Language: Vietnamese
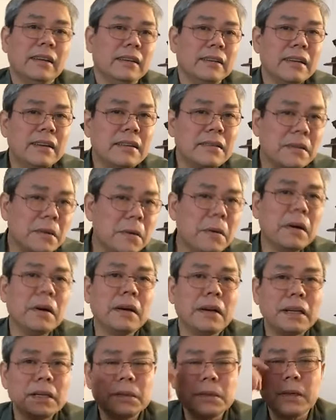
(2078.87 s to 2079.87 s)
đừng
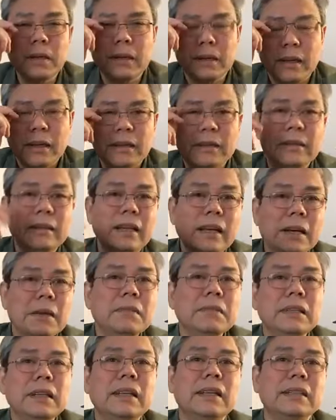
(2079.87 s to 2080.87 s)
đùa cái chuyện nếu
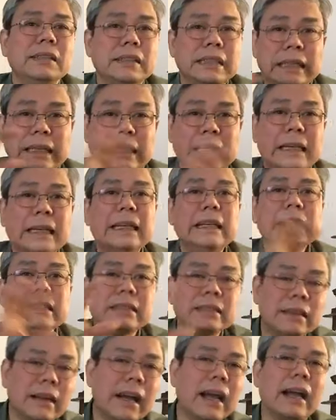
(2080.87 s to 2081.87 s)
như là chỉ ký
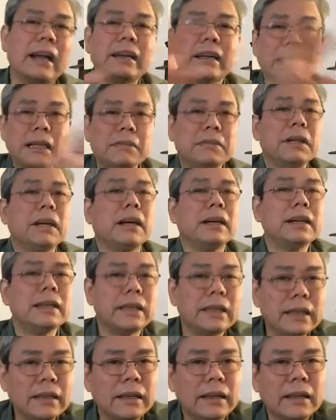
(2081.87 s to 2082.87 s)
giữa hãng này với hãng
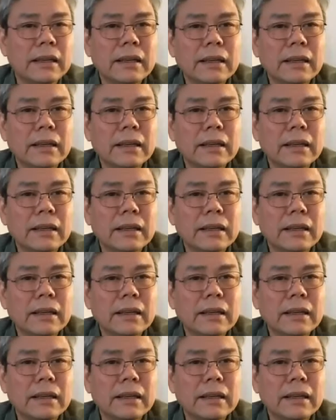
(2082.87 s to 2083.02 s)
kia